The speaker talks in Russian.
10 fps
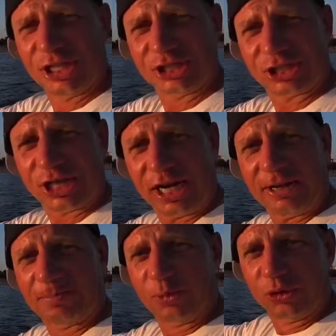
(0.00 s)

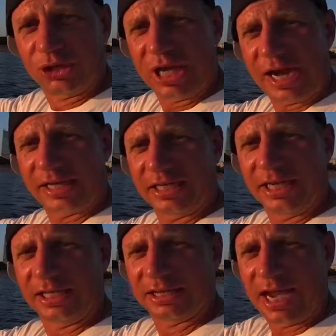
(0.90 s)
диджей, бунтарь
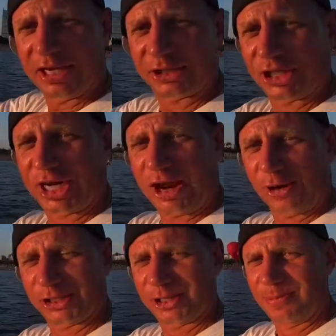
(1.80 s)
и также
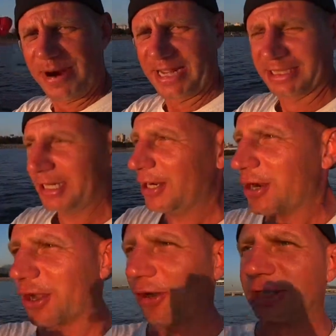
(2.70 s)
хороший мэн.
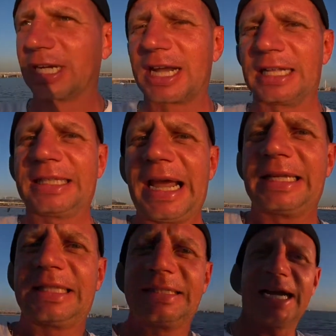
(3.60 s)
Круто катает и